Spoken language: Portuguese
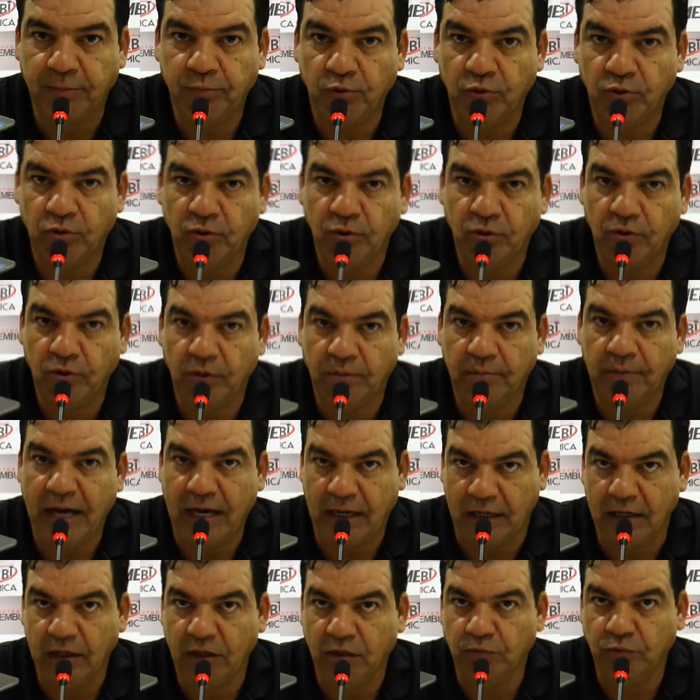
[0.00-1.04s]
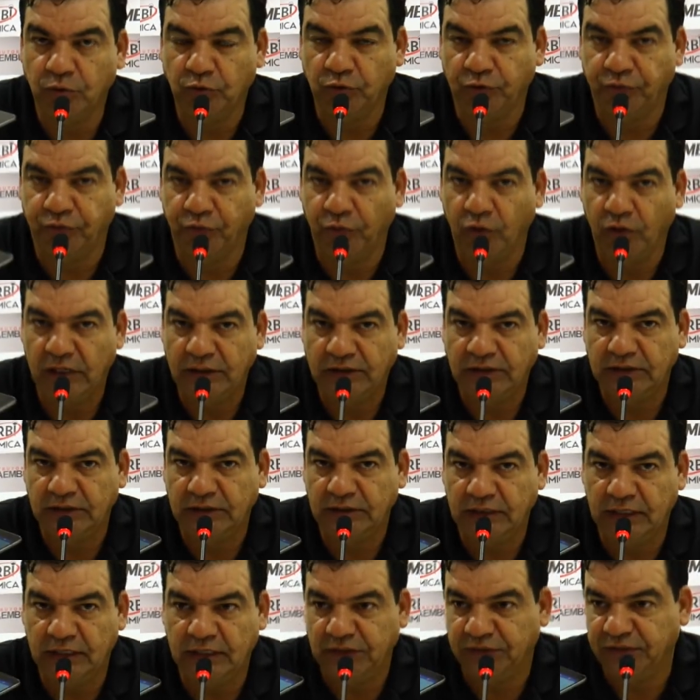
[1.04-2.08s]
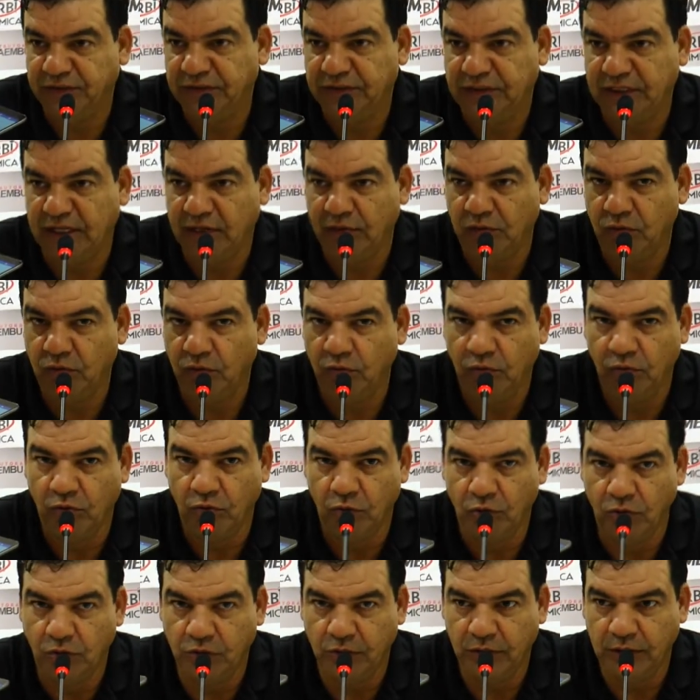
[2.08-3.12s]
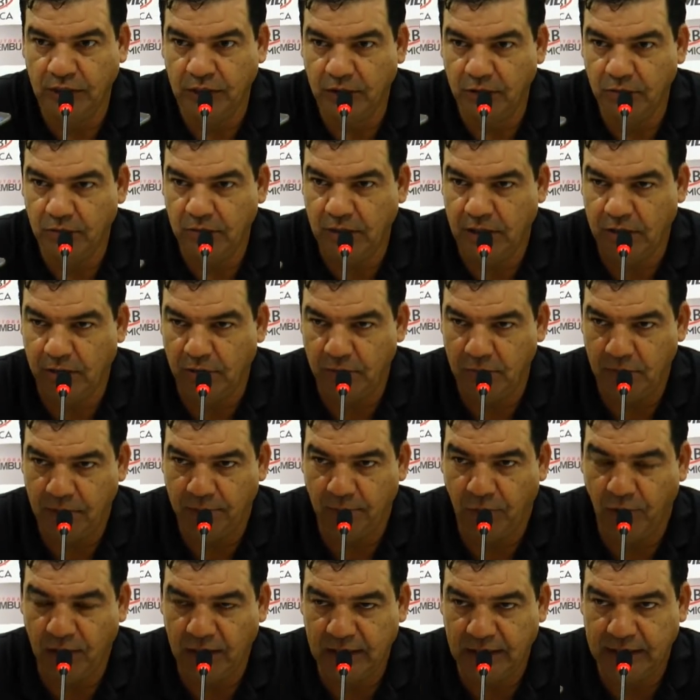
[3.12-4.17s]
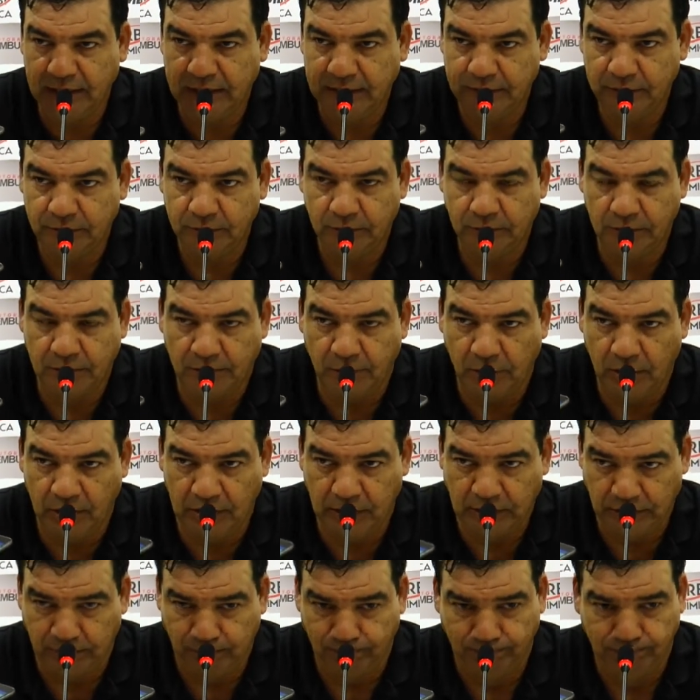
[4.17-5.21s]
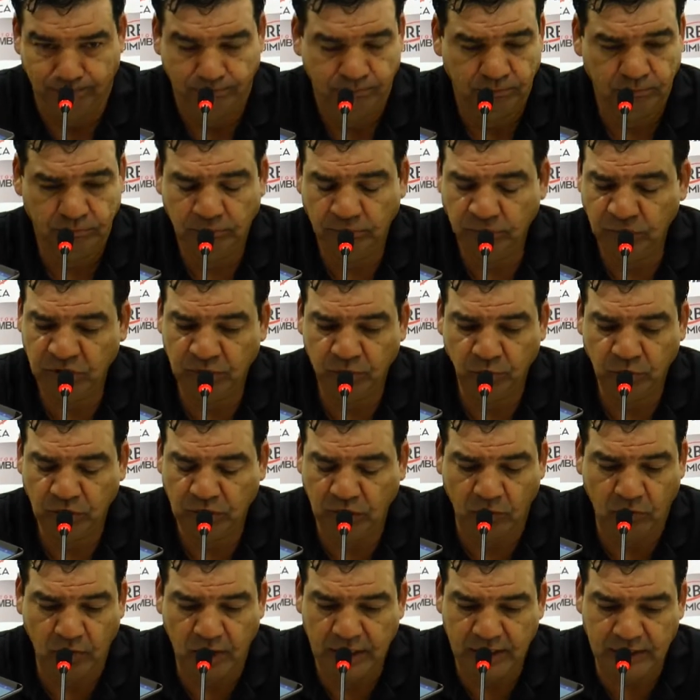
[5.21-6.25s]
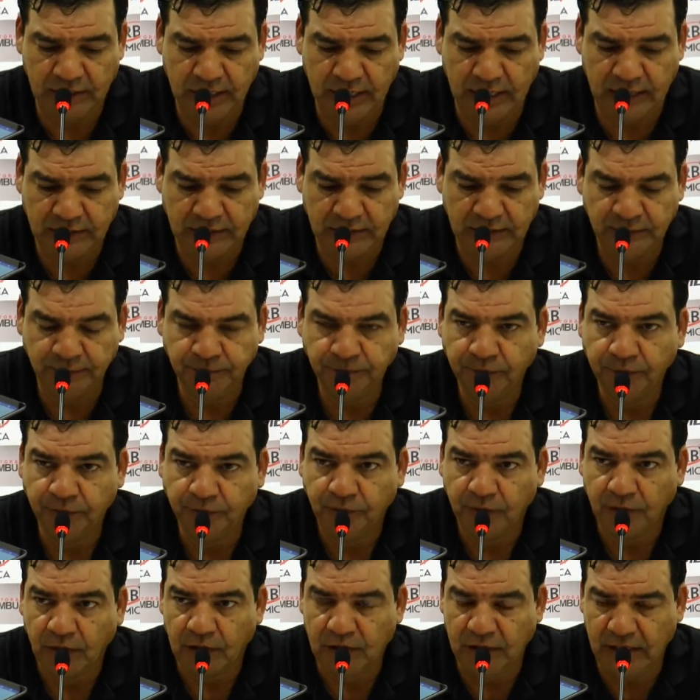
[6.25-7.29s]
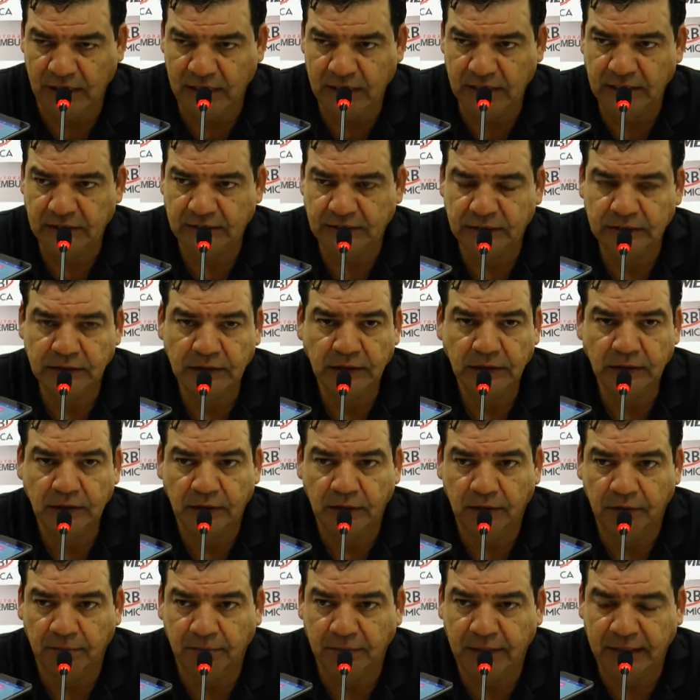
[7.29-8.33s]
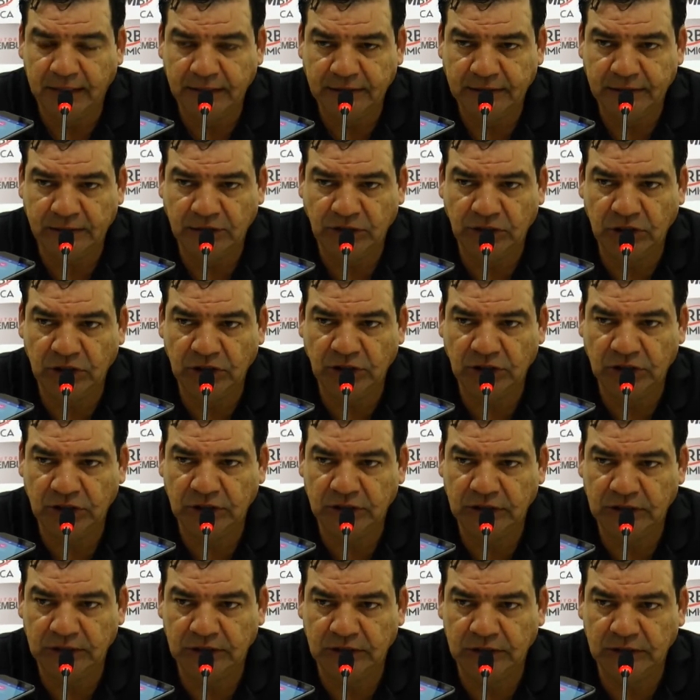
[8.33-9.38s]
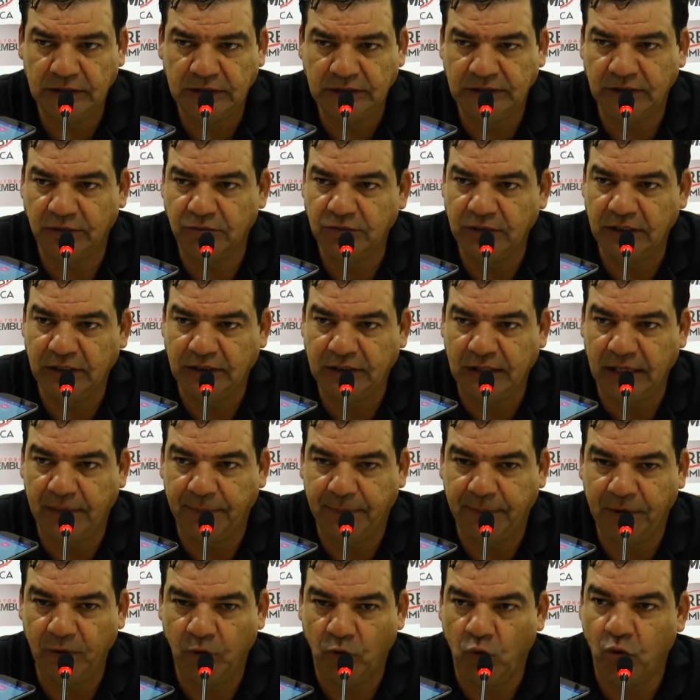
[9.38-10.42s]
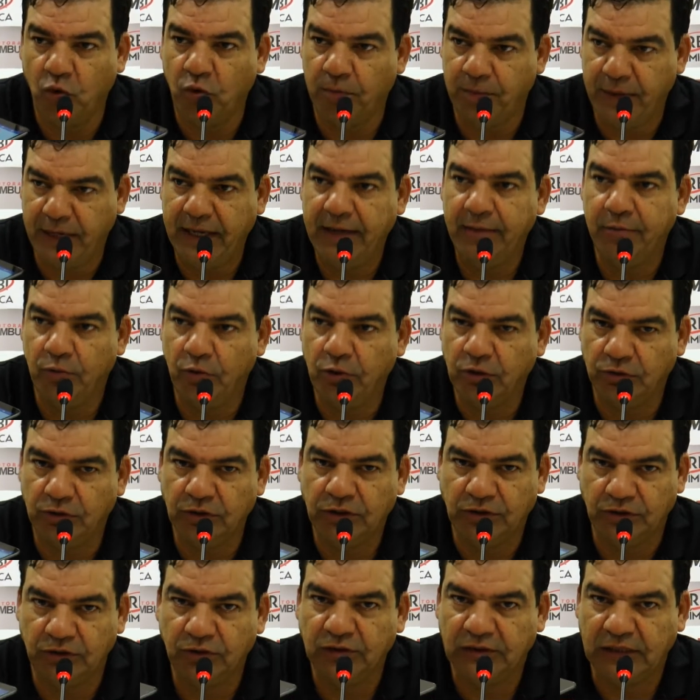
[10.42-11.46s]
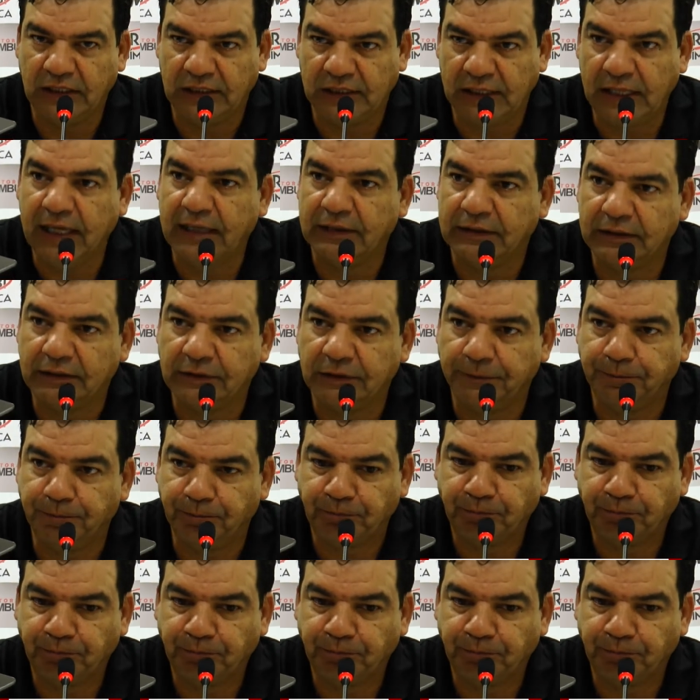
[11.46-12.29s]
acabou marcando muito forte e eles fizeram o gol em uma, uma bola, né? Uma bola de muita qualidade deles, mas a gente, na segunda etapa, eu cobrei muito isso dos atletas,